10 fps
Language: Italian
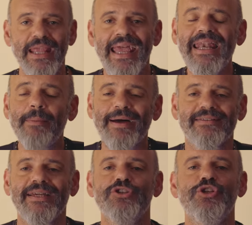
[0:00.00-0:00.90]
È la
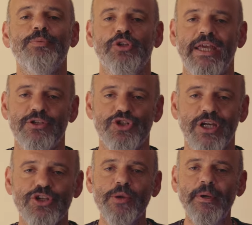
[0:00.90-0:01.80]
parte che ci protegge,
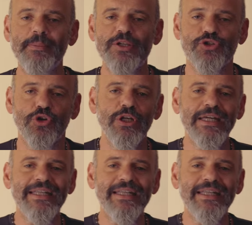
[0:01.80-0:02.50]
ha permesso